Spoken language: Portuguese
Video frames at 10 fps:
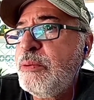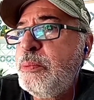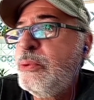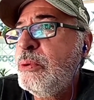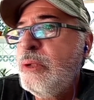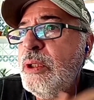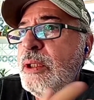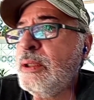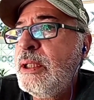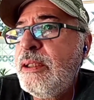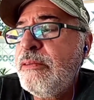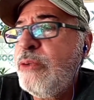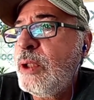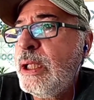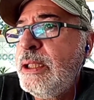por tanta
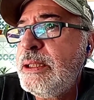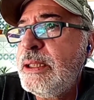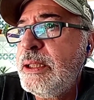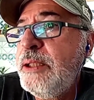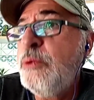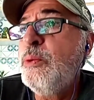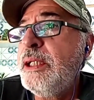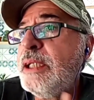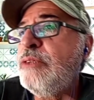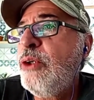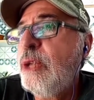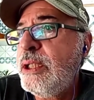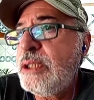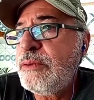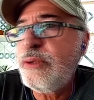violência, e uma das
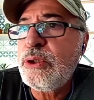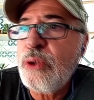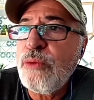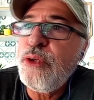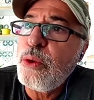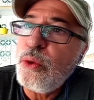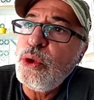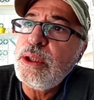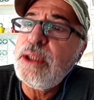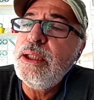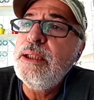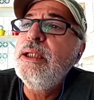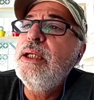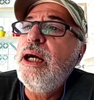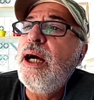violências foi, foi contra
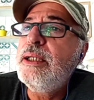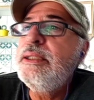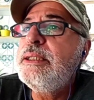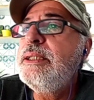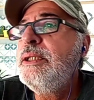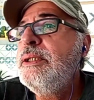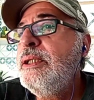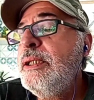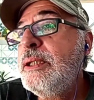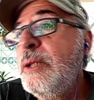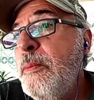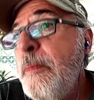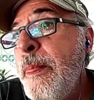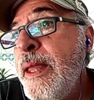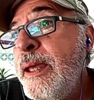a Ancine. Então,
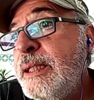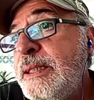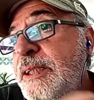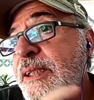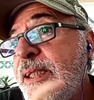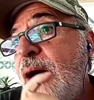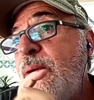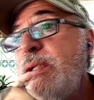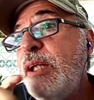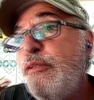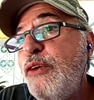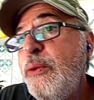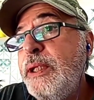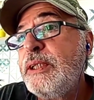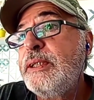esse edital ainda foi um
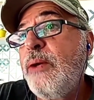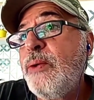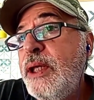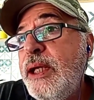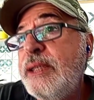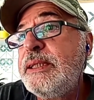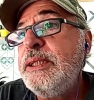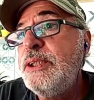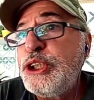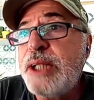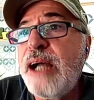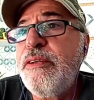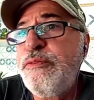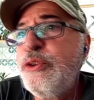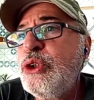edital que a Ancine
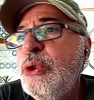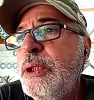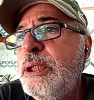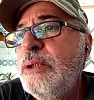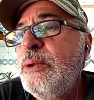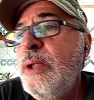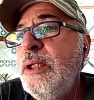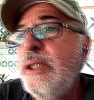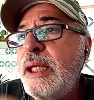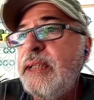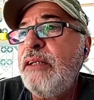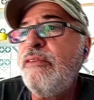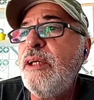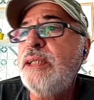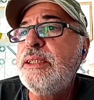estava funcionando e que a
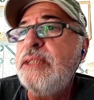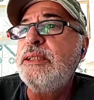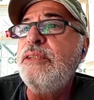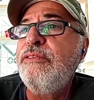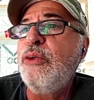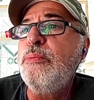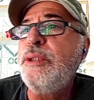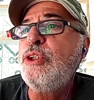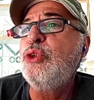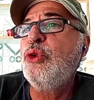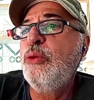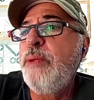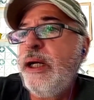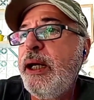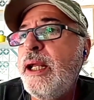TVS sensivelmente soube
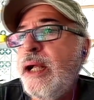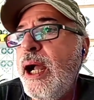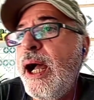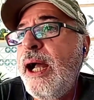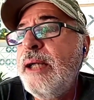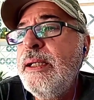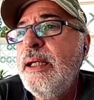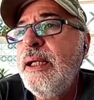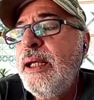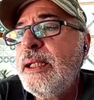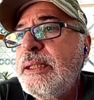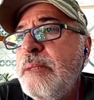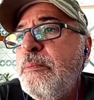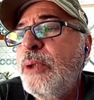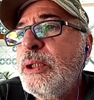agregar essa
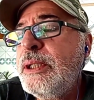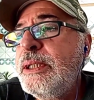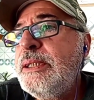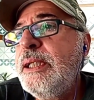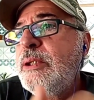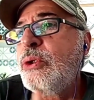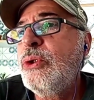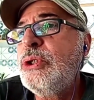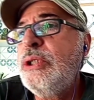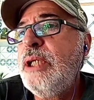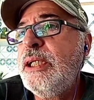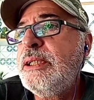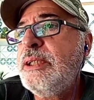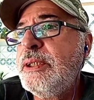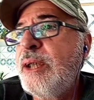importância e trouxe esse
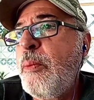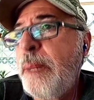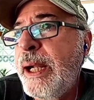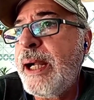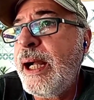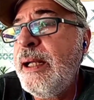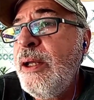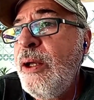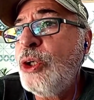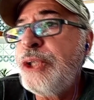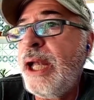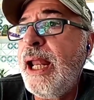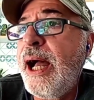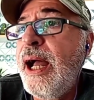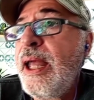edital para cá.
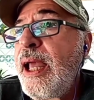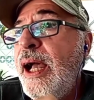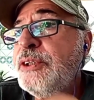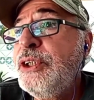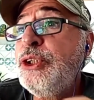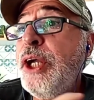Oxalá a gente